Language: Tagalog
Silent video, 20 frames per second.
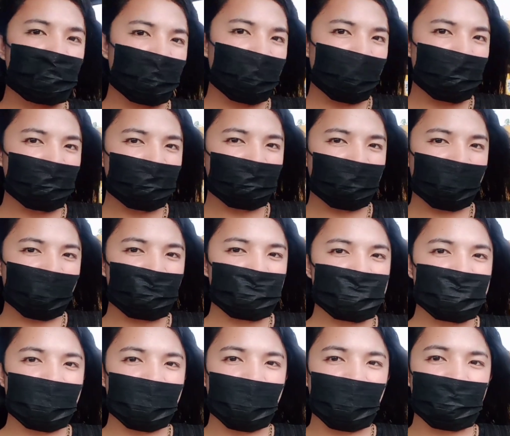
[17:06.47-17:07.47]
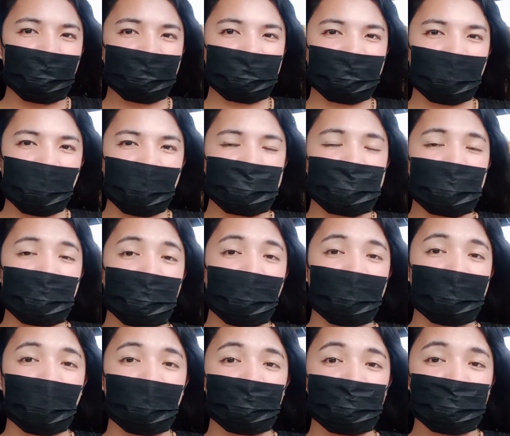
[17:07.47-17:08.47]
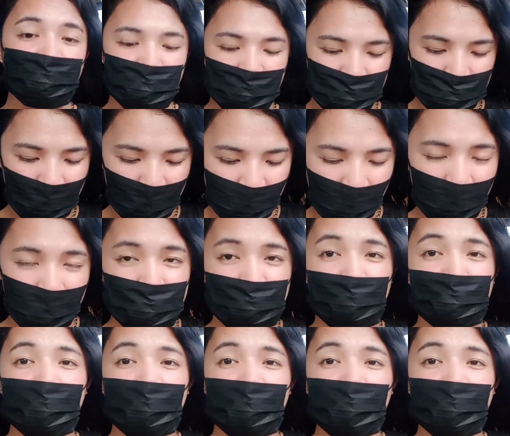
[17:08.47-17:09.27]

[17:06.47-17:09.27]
maraming maraming salamat guys sa mga nanonood sa akin.